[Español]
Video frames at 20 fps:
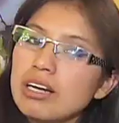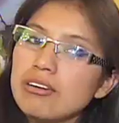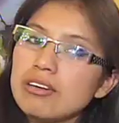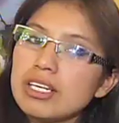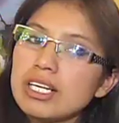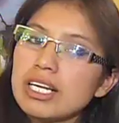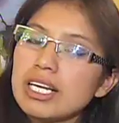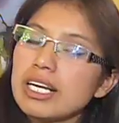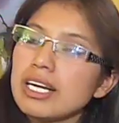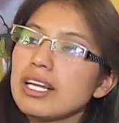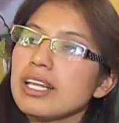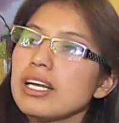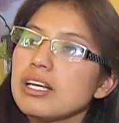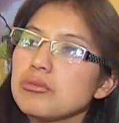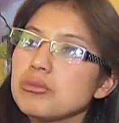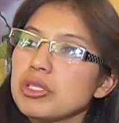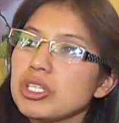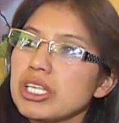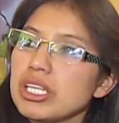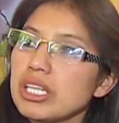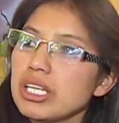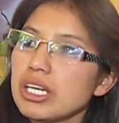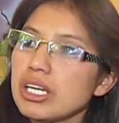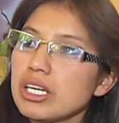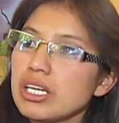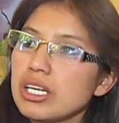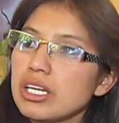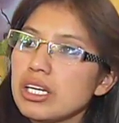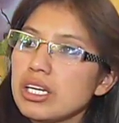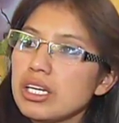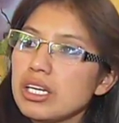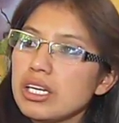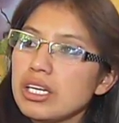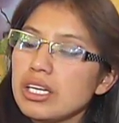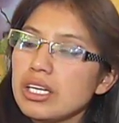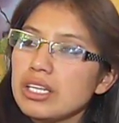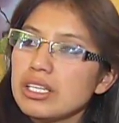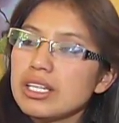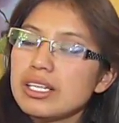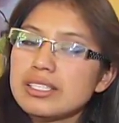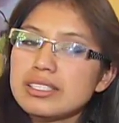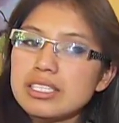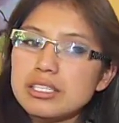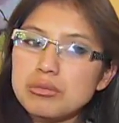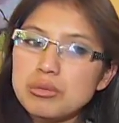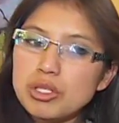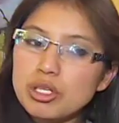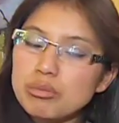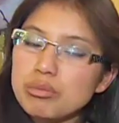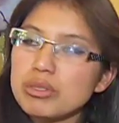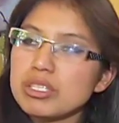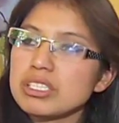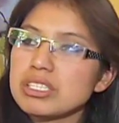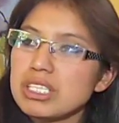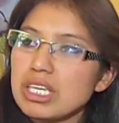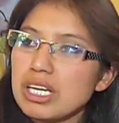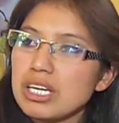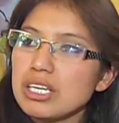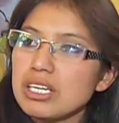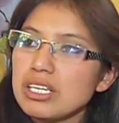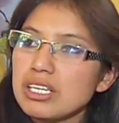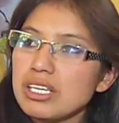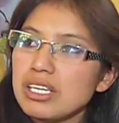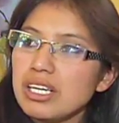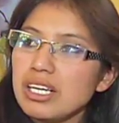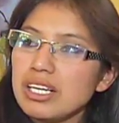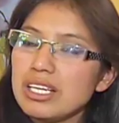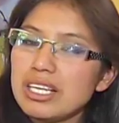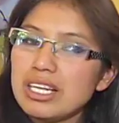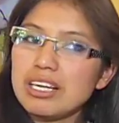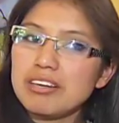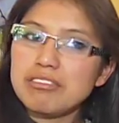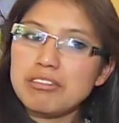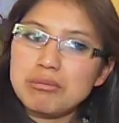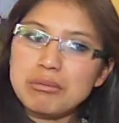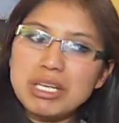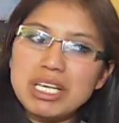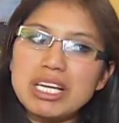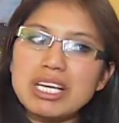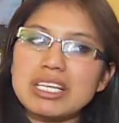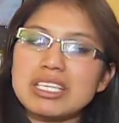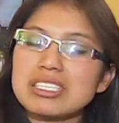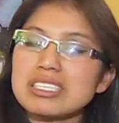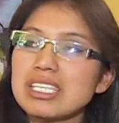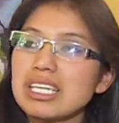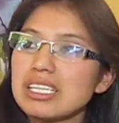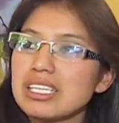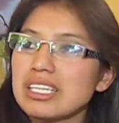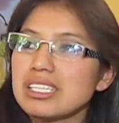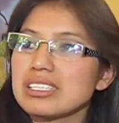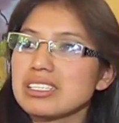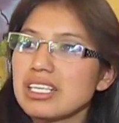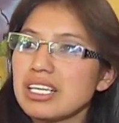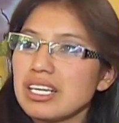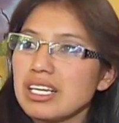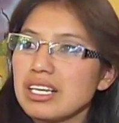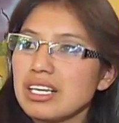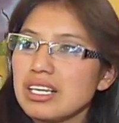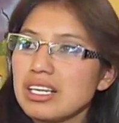otra cara de la moneda, el del servidor policial, el de la familia que está atrás de él.